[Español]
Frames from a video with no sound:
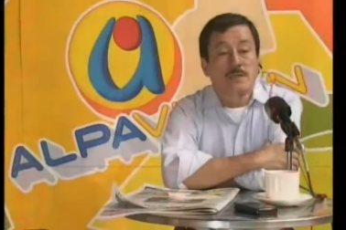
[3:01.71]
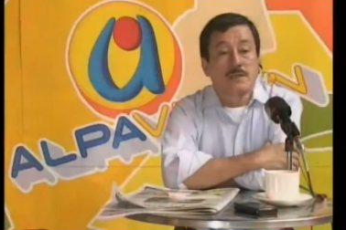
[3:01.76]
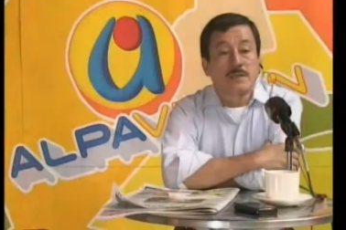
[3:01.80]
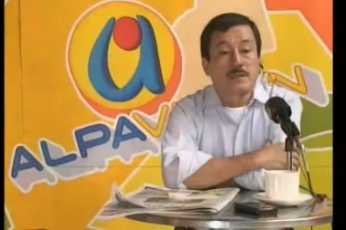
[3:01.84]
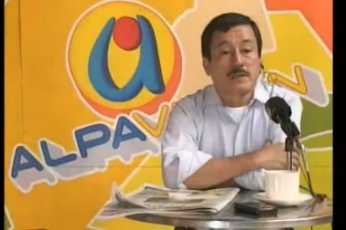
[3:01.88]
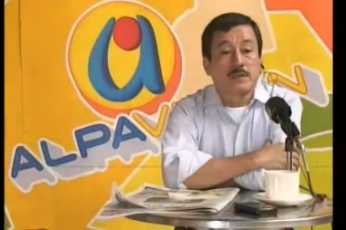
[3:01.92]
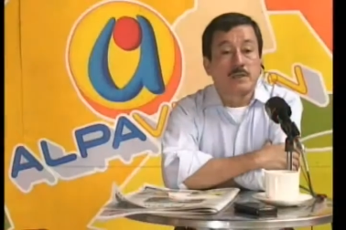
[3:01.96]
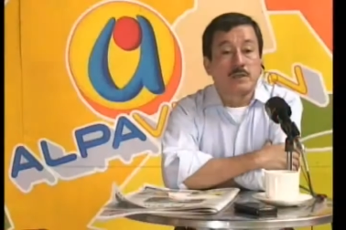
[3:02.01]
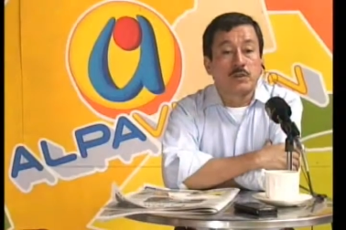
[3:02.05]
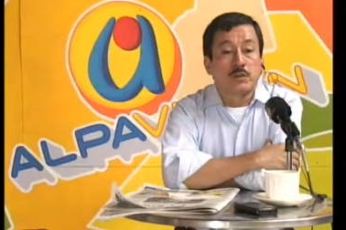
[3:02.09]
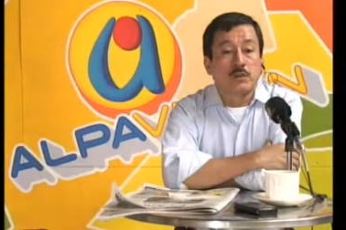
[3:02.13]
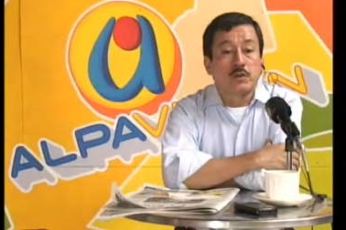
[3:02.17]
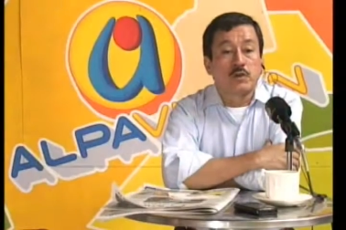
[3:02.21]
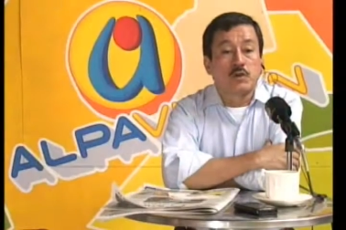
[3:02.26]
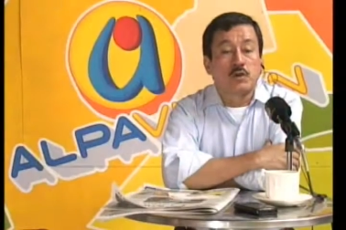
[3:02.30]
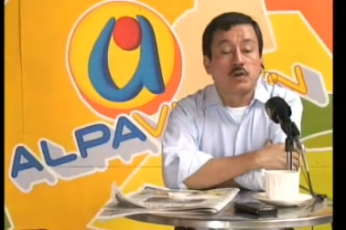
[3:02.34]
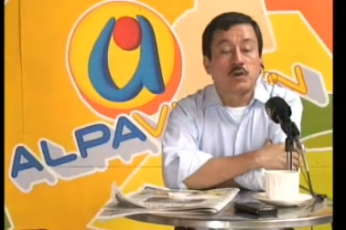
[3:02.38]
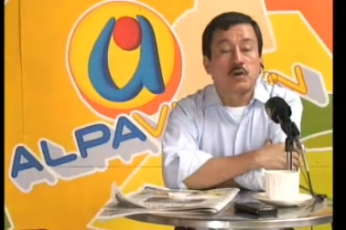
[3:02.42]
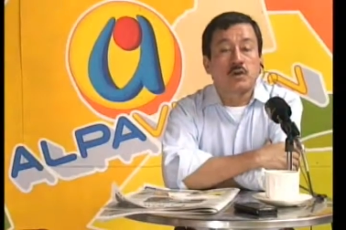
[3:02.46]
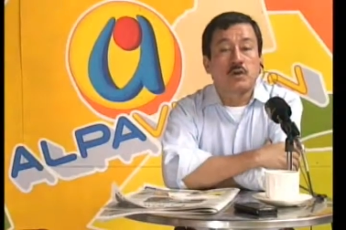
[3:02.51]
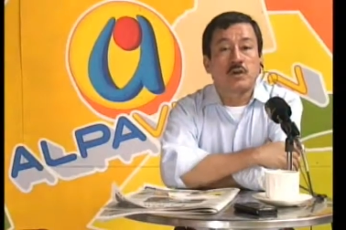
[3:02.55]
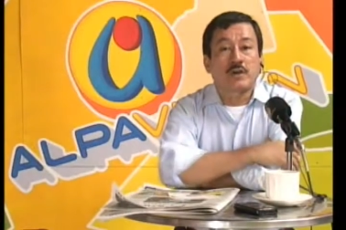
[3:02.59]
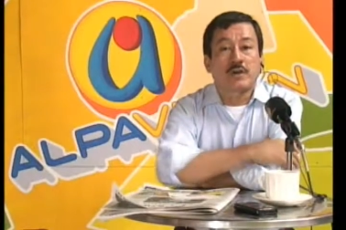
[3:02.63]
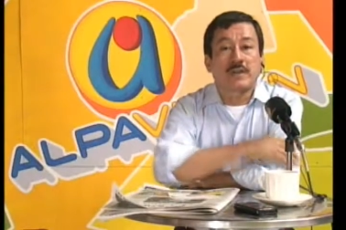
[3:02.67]

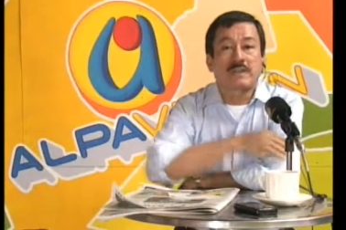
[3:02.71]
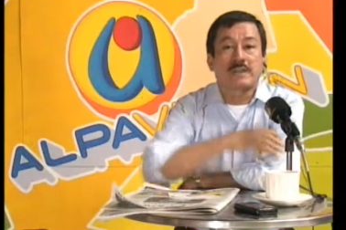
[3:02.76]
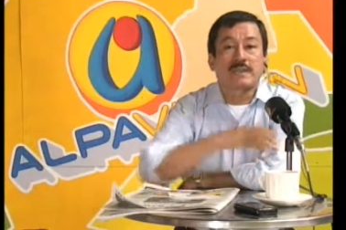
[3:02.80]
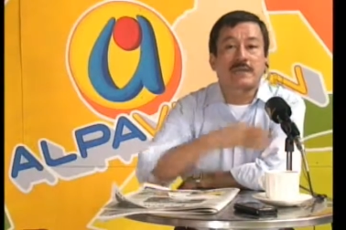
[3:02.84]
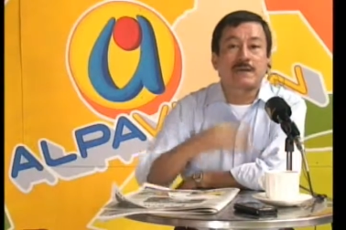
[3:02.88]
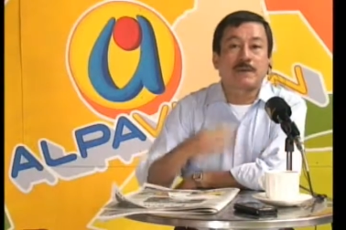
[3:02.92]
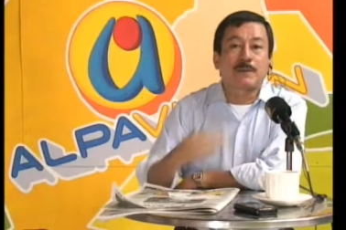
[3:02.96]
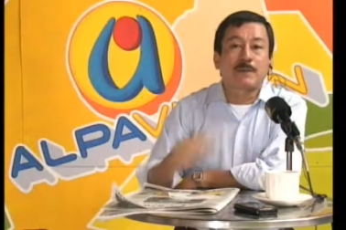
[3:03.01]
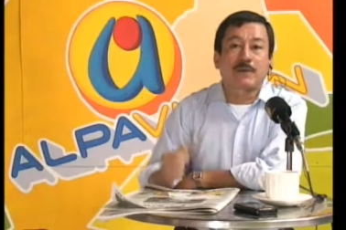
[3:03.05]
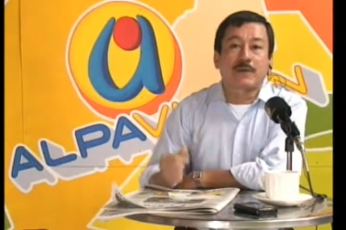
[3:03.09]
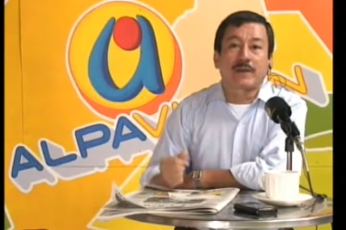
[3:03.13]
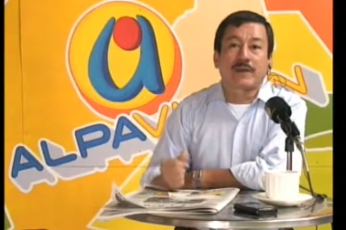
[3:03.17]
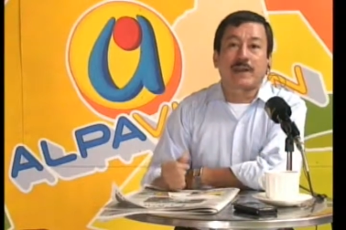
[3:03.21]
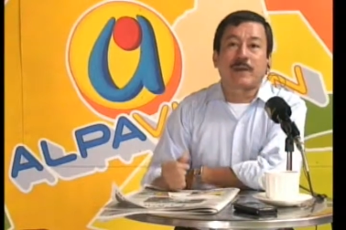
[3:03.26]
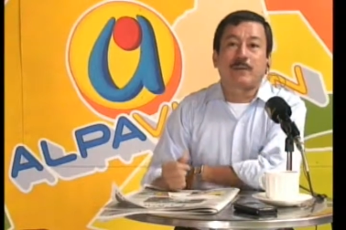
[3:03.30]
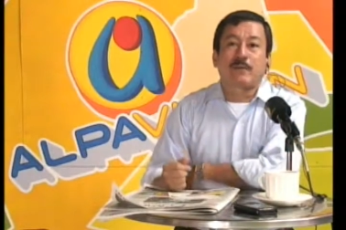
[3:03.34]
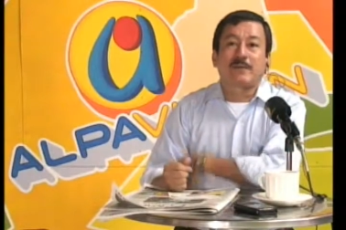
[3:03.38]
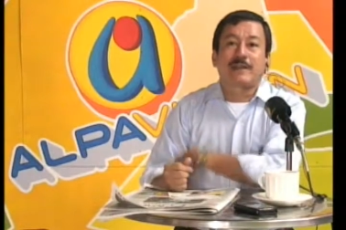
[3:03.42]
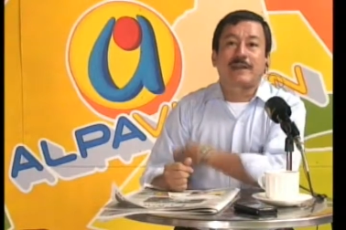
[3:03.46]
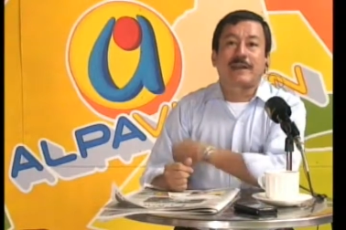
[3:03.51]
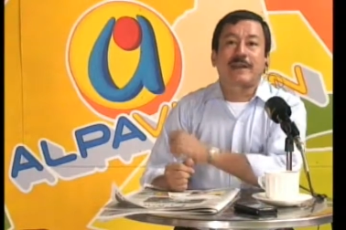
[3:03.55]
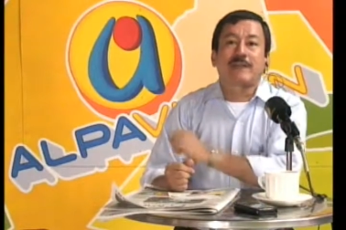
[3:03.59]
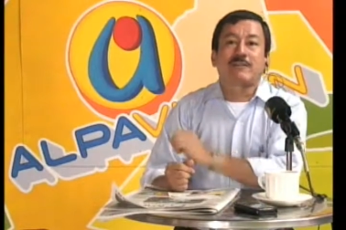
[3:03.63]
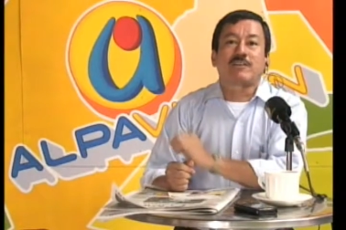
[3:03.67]
No gritaba porque la
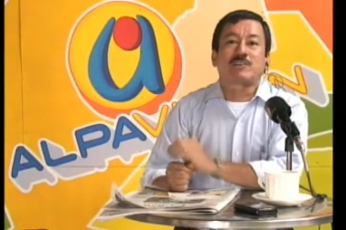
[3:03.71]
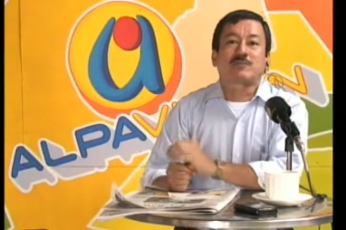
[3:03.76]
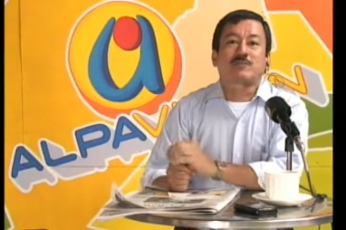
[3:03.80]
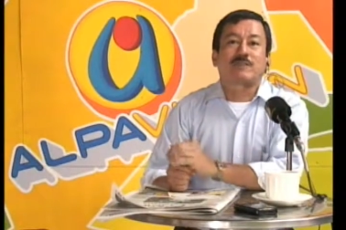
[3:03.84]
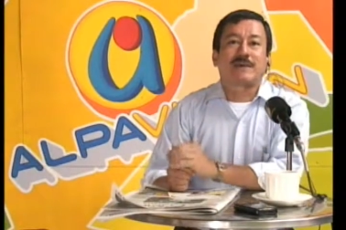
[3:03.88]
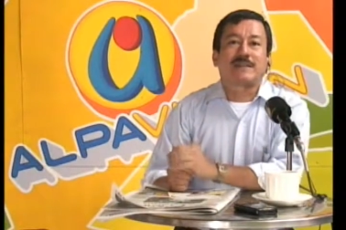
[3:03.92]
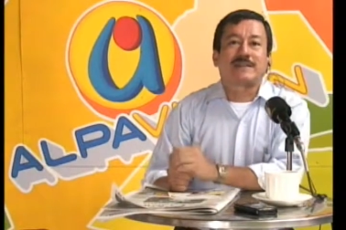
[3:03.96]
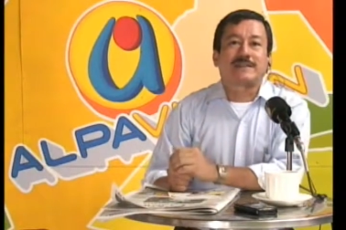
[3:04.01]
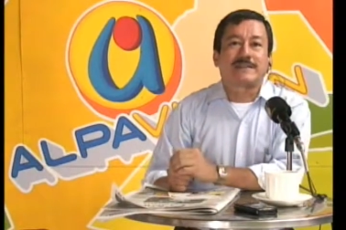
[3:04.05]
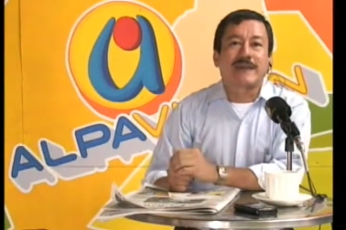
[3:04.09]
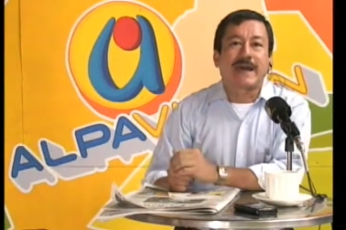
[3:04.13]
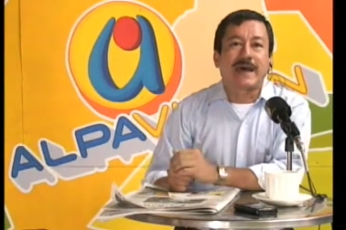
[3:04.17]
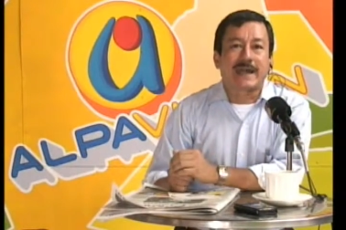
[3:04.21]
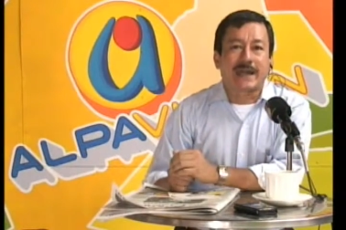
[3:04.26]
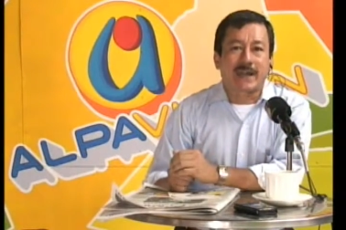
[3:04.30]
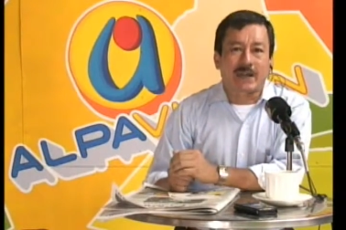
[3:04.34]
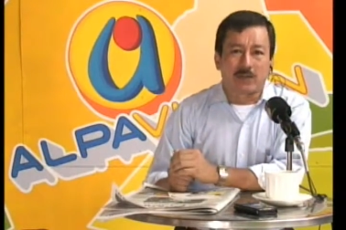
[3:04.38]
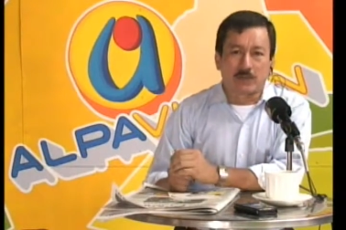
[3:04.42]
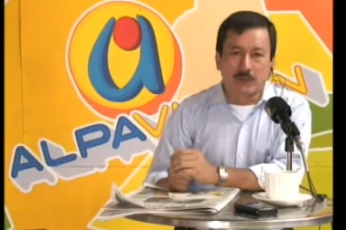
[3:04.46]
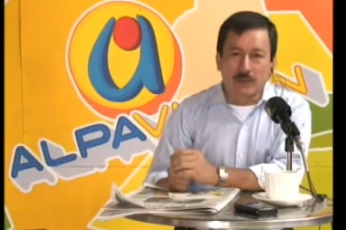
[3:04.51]
muñeca lo espantara, ¿no?